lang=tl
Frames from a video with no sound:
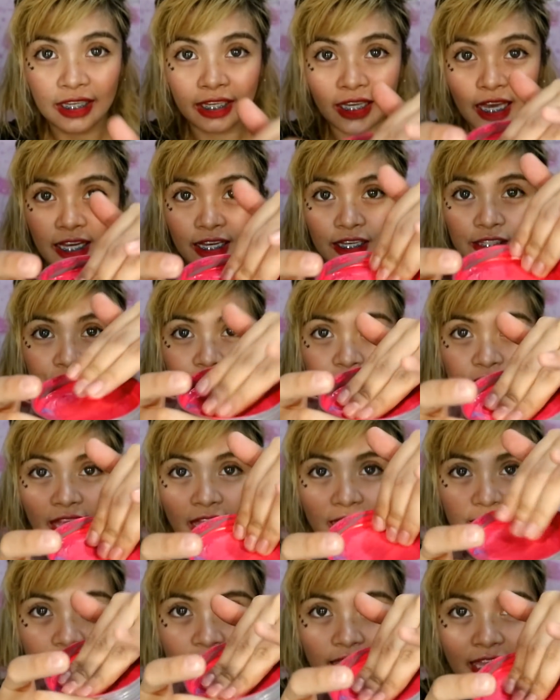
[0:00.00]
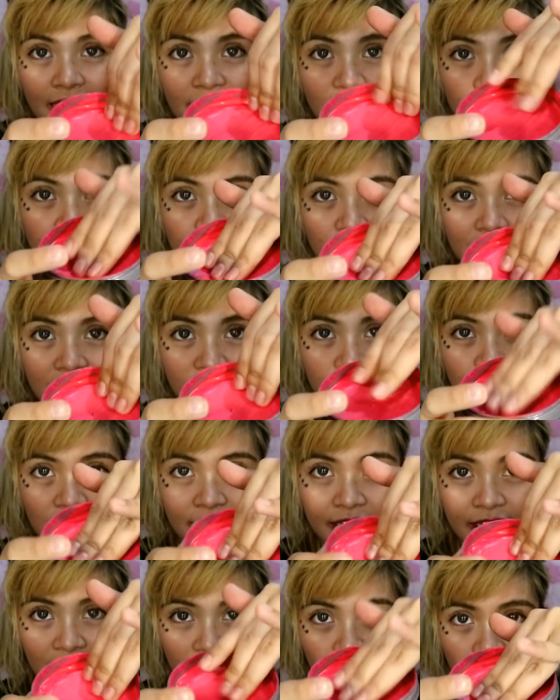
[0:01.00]
Gaganto natin.
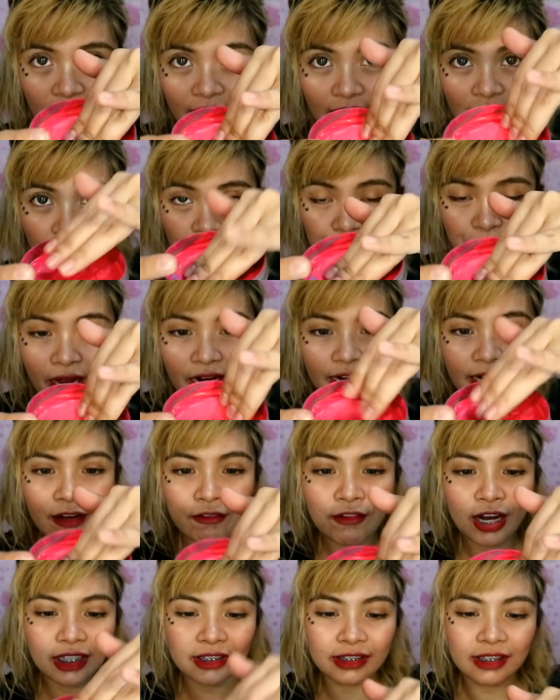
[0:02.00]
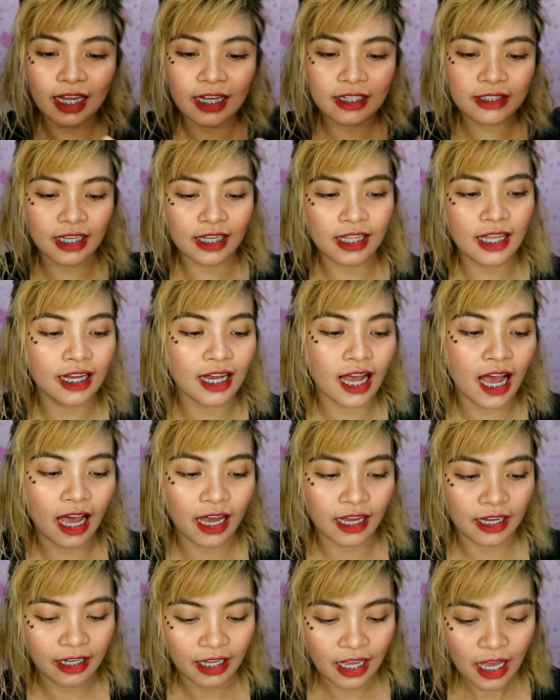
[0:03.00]
Parang wax lang
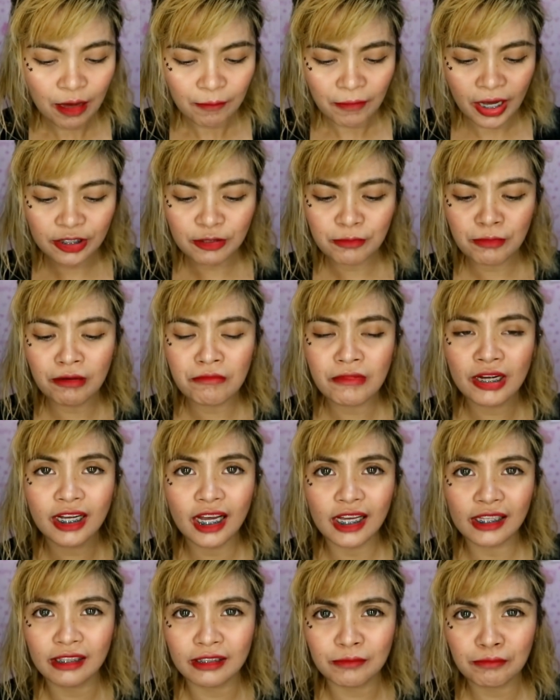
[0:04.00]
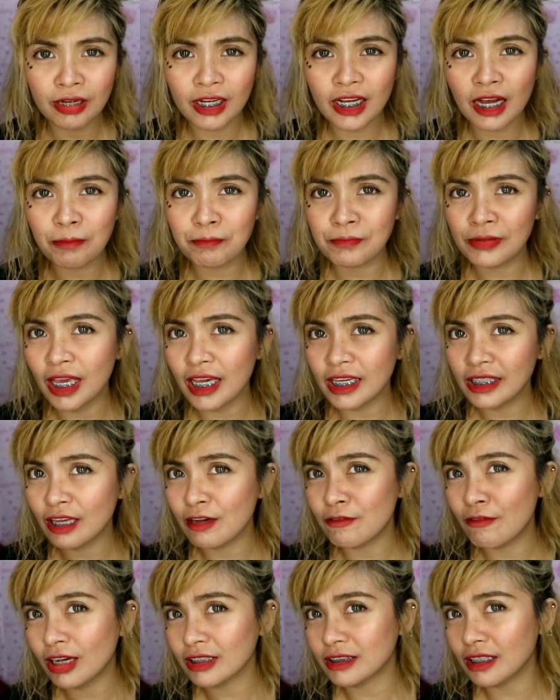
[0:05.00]
talaga. Paano ba mag-apply mag
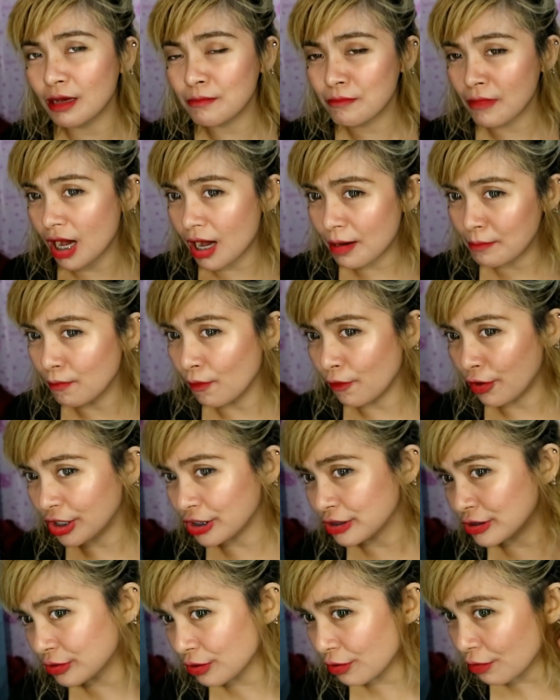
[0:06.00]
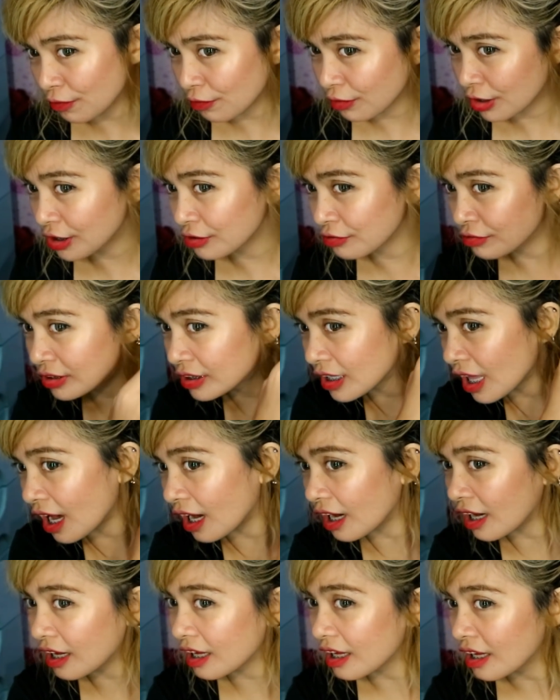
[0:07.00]
ng wax ang mga boy? So, ganun
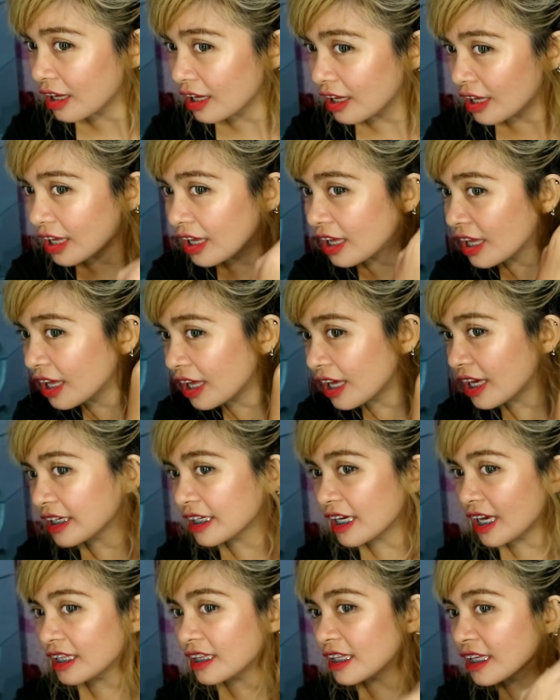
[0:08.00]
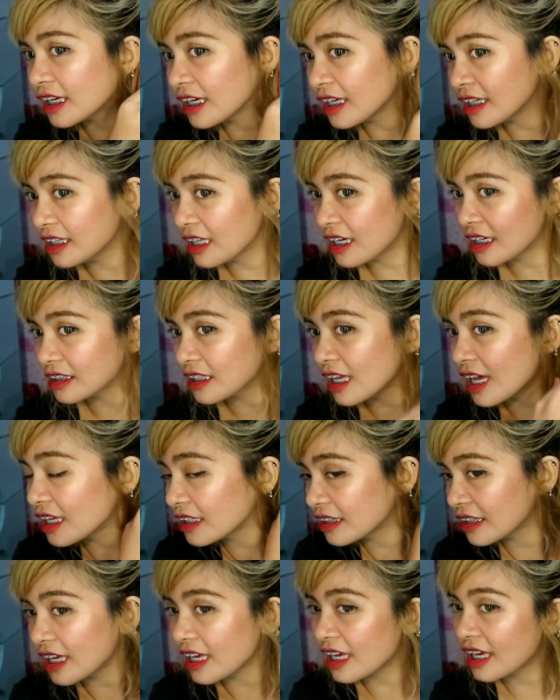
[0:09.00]
lang. Ayan, lagay lang
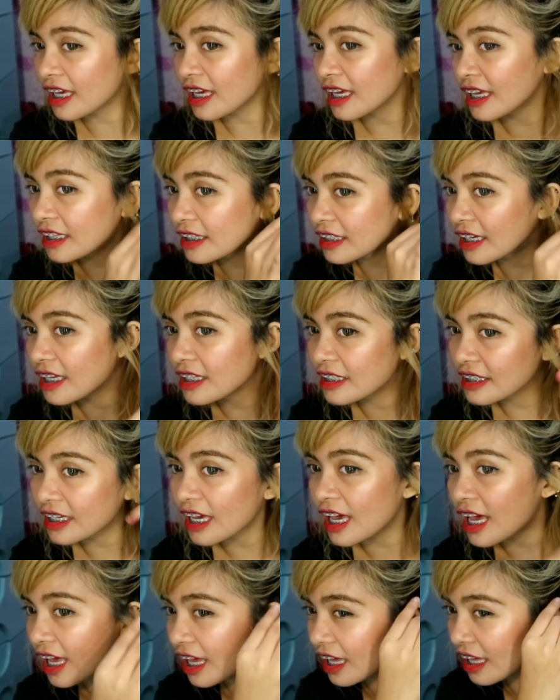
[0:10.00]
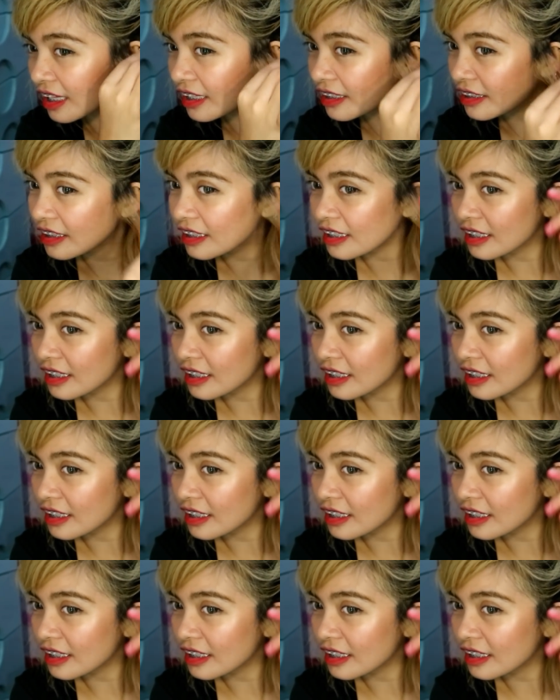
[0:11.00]
natin. Ganyan.